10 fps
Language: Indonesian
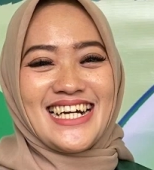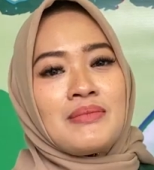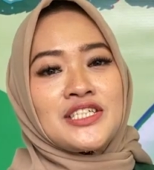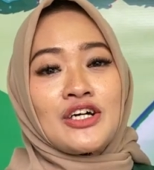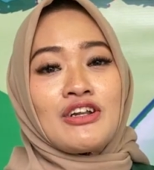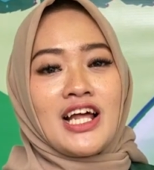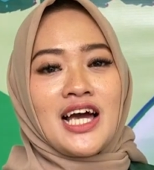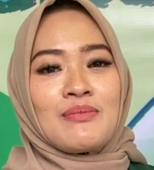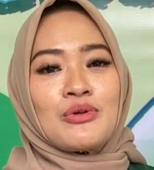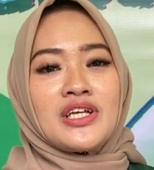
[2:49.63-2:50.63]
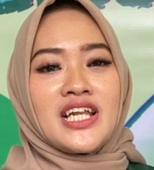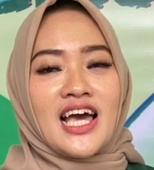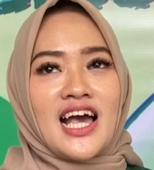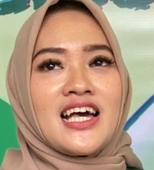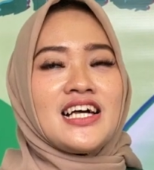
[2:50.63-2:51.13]
Masya Allah,
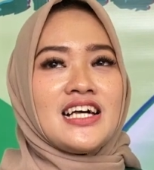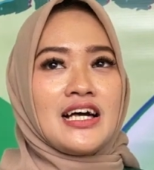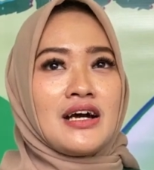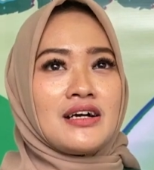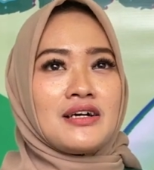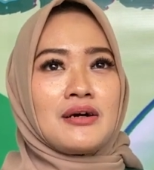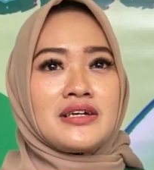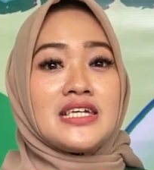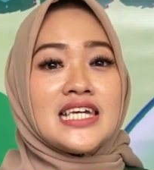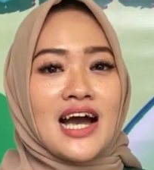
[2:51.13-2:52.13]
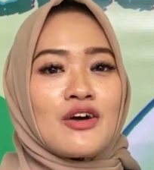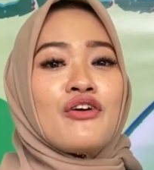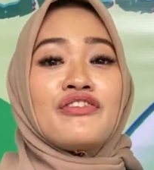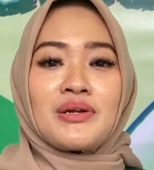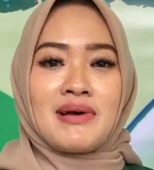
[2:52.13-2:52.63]
Alhamdulillah uh, yang
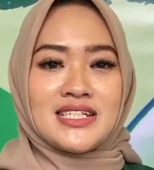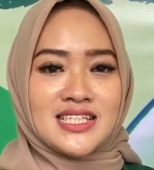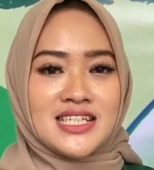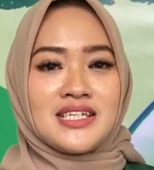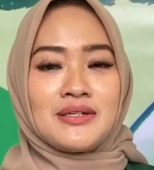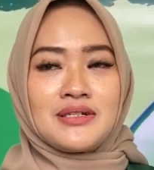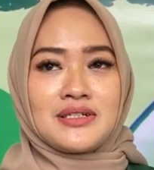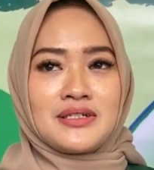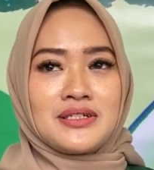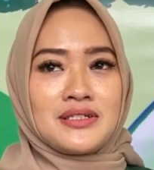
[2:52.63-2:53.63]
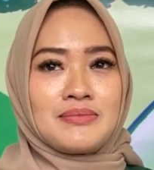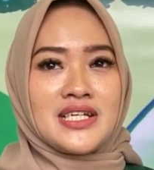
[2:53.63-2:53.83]
konfirmasi uh,